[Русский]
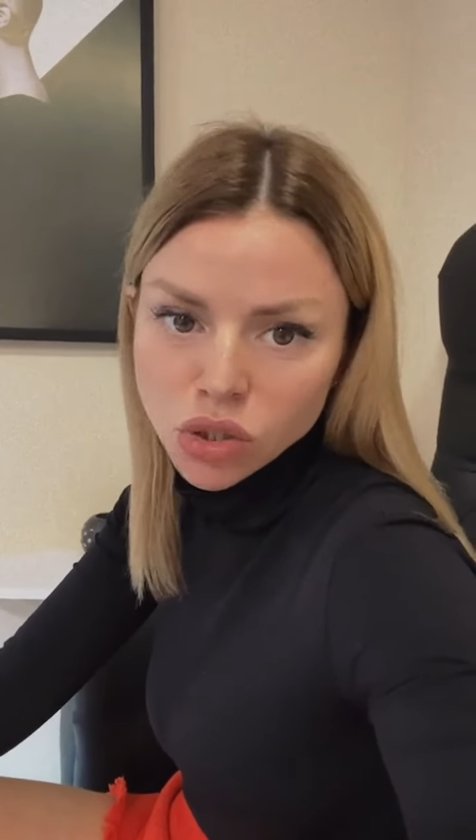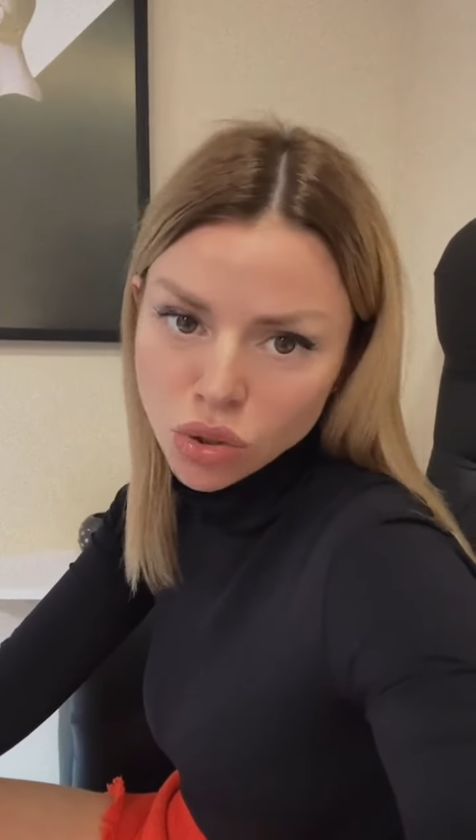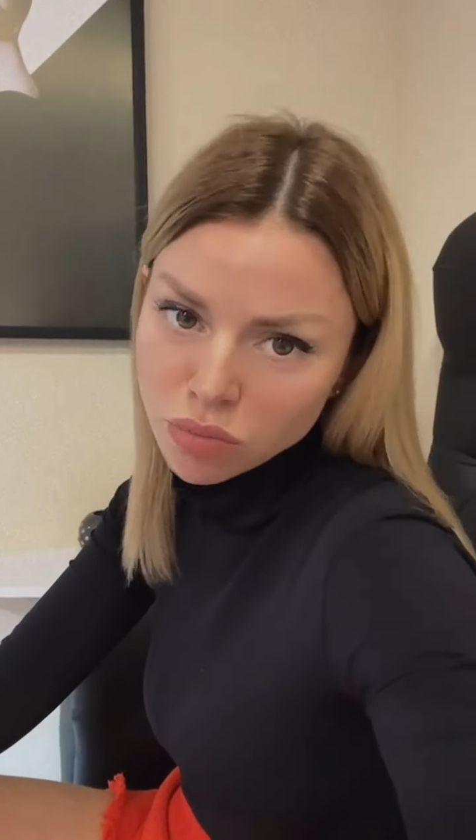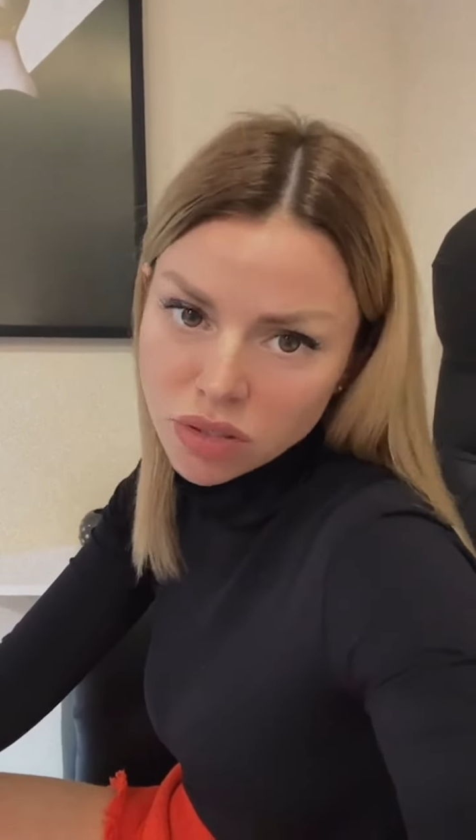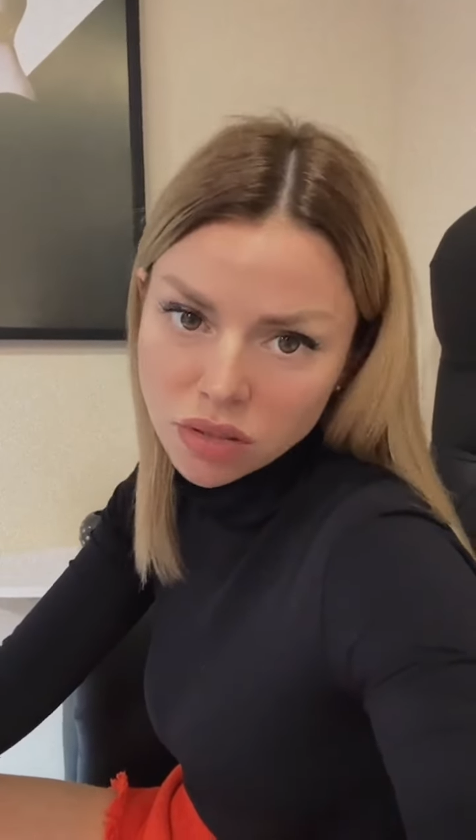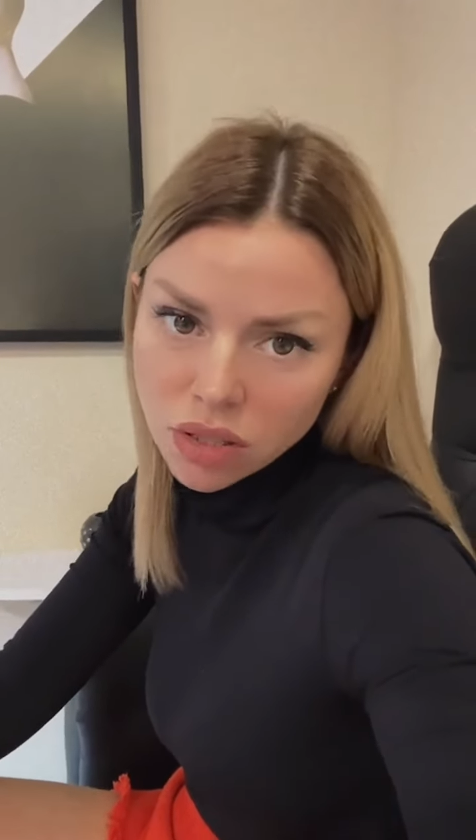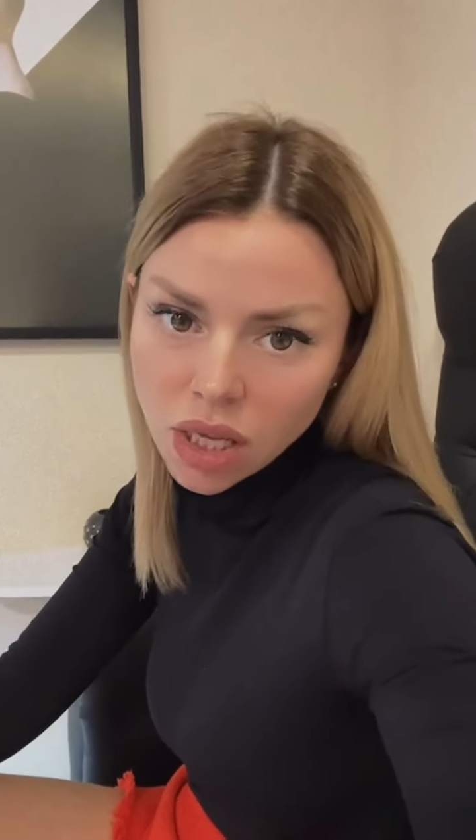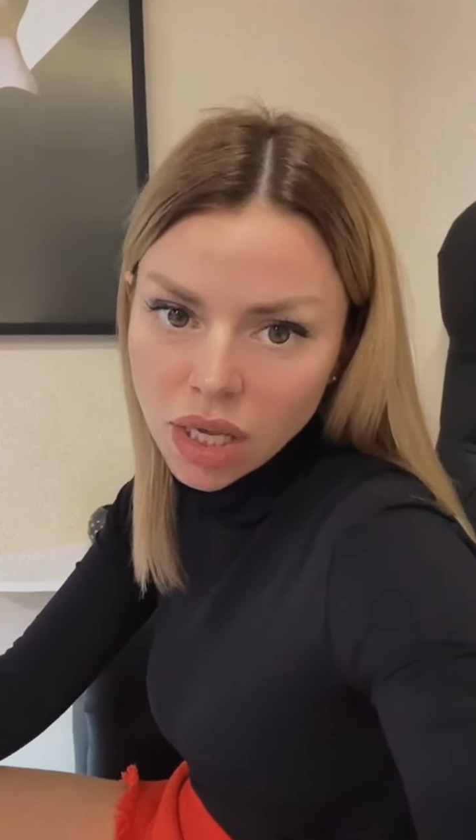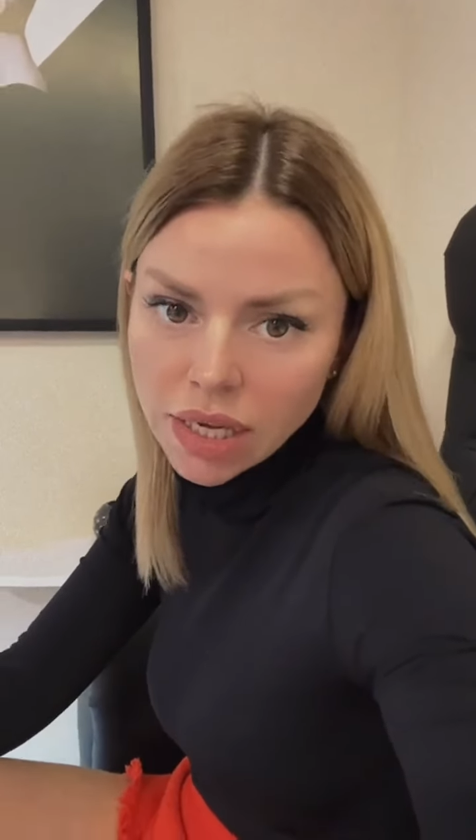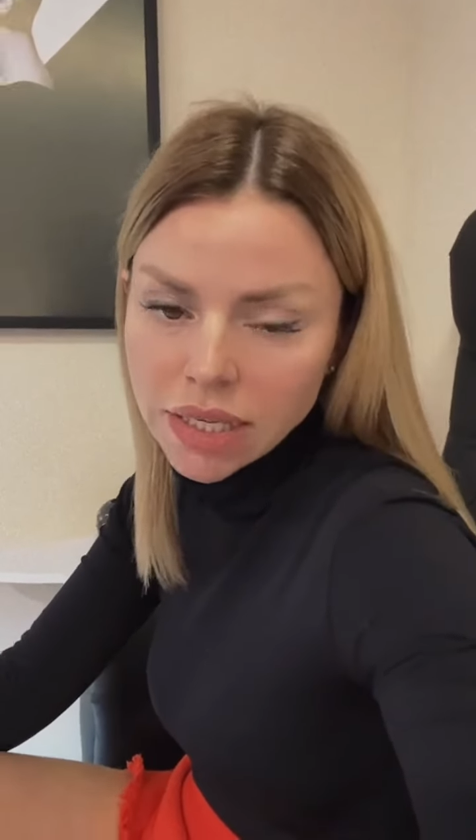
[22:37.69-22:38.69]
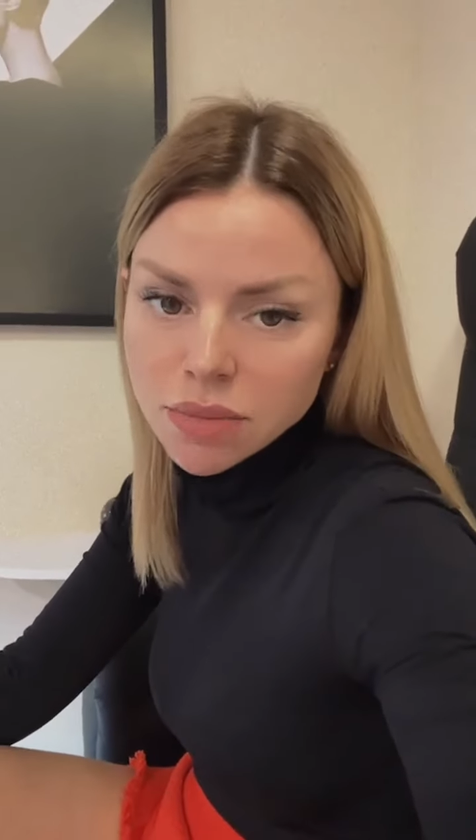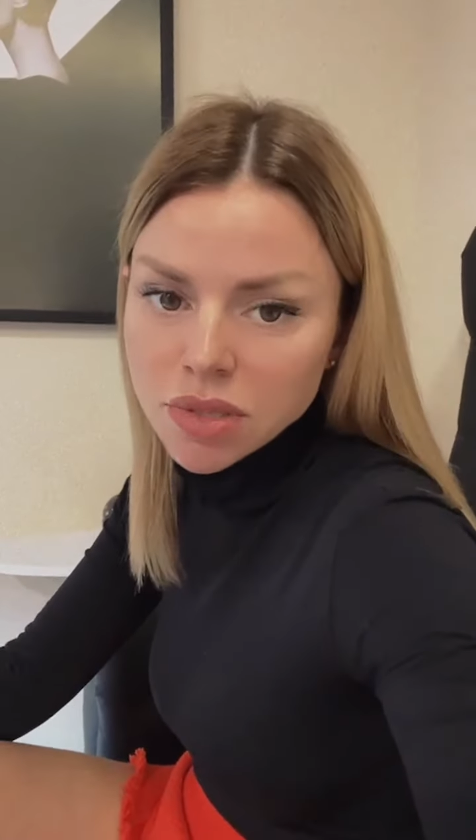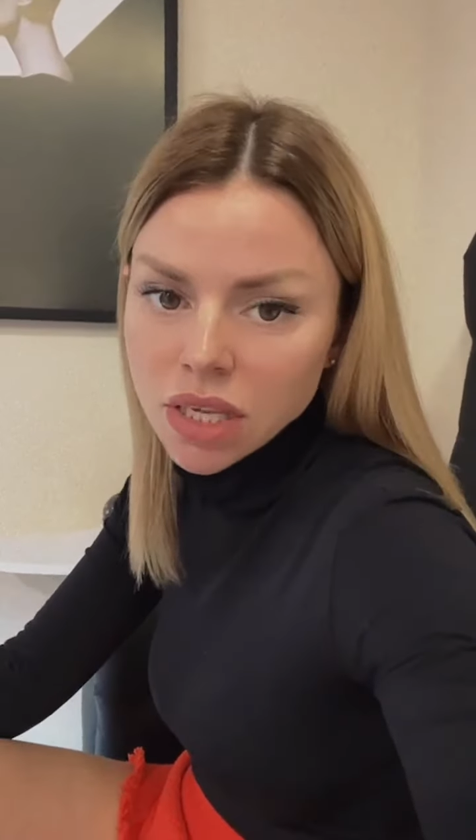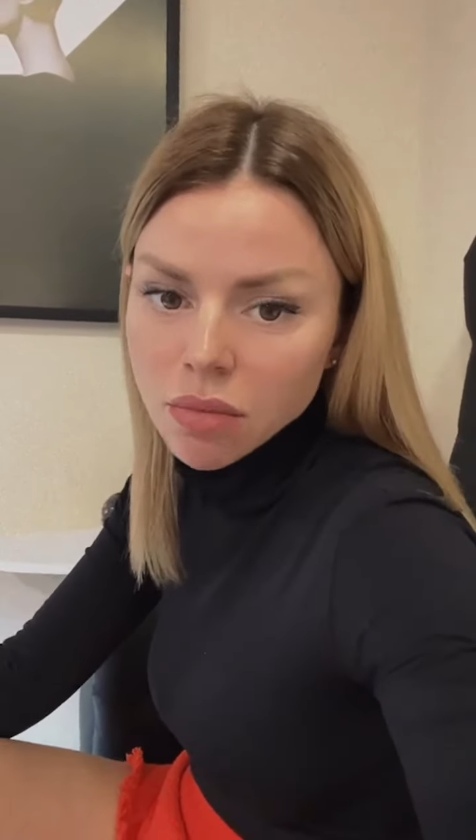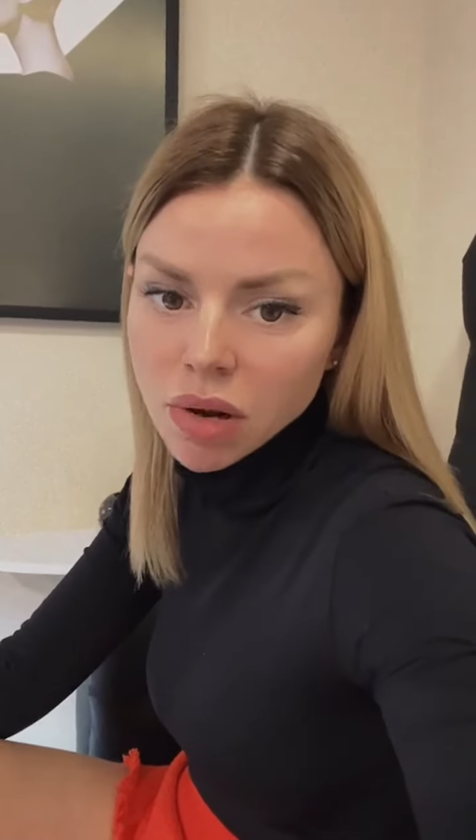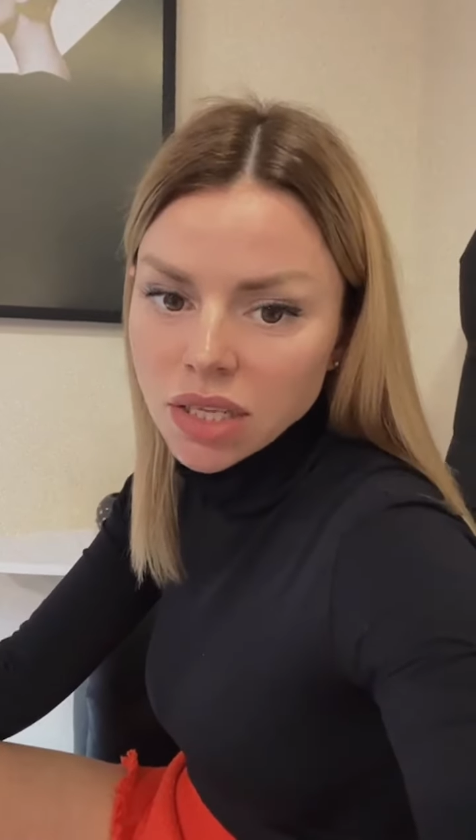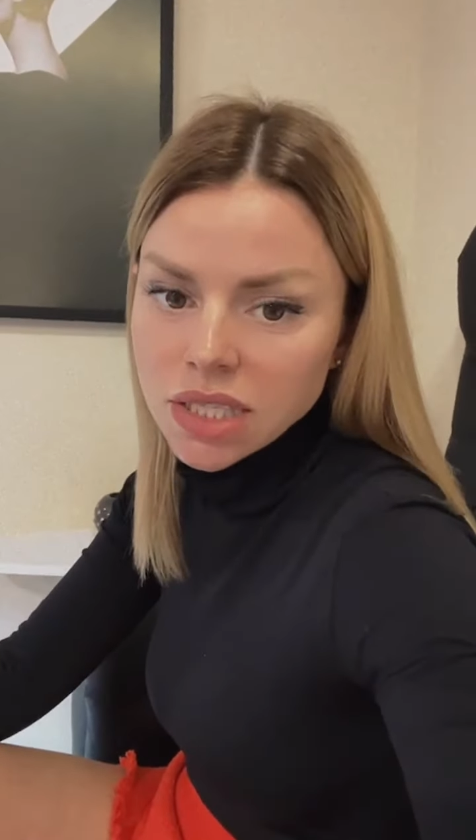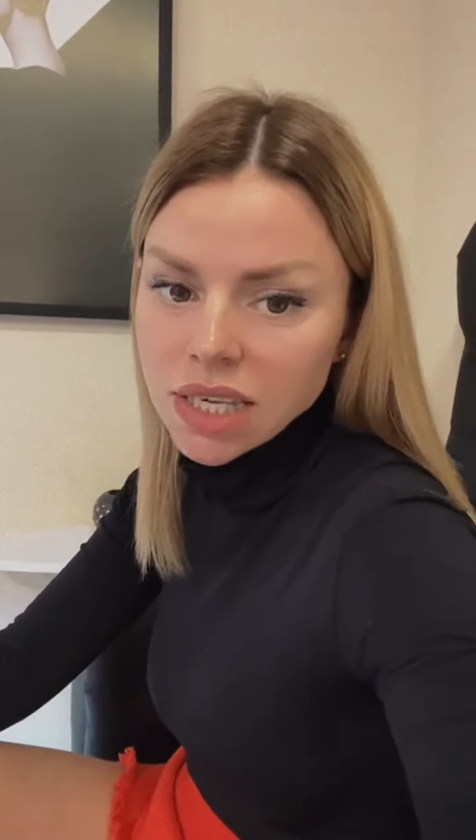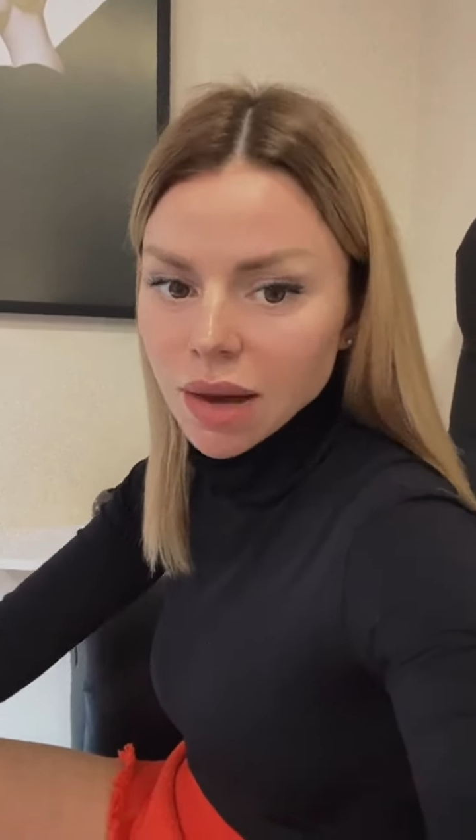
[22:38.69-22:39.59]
который бы этим занимался.